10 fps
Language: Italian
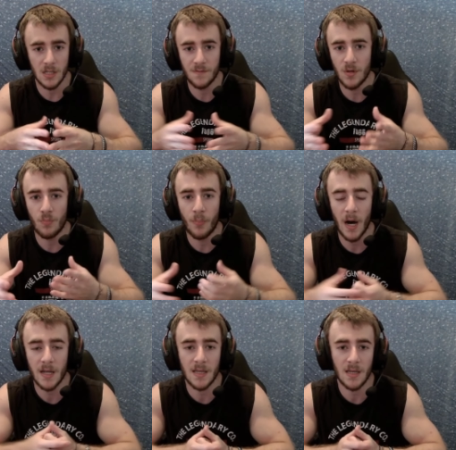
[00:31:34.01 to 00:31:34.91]

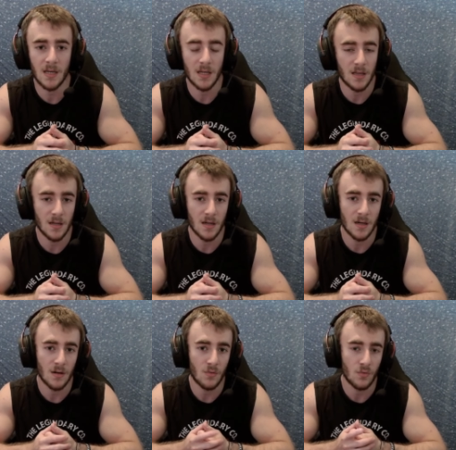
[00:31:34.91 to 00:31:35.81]
sviluppati in eh,